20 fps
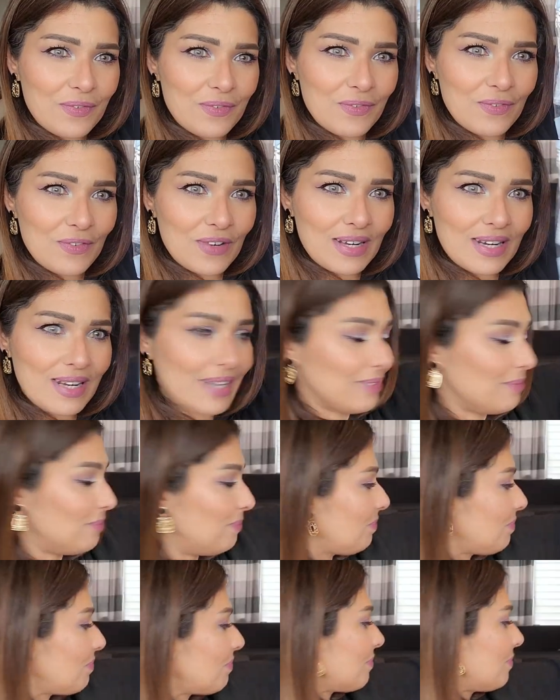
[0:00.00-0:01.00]
Voilà.
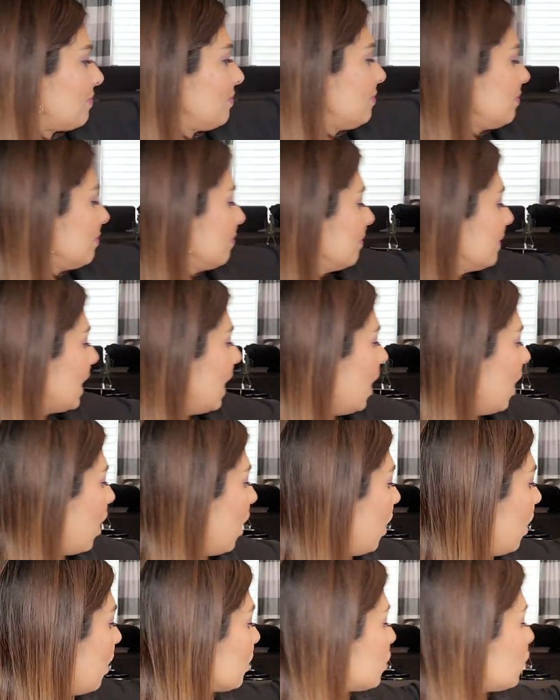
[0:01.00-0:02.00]

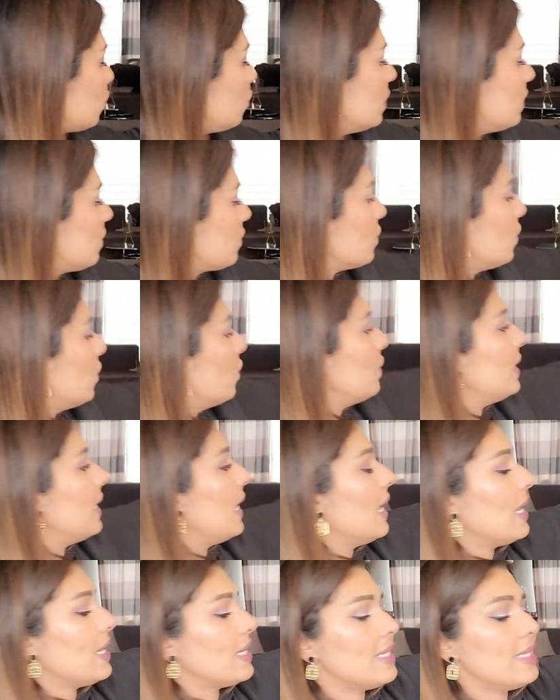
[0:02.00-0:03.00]
Ensuite, on
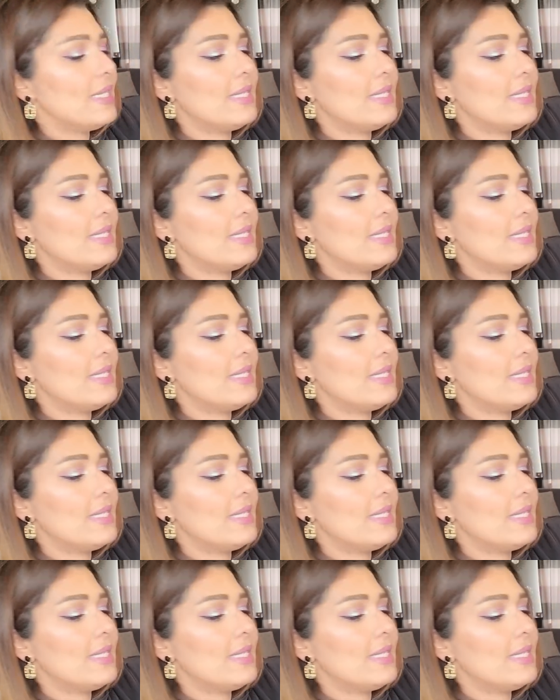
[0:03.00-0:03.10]
a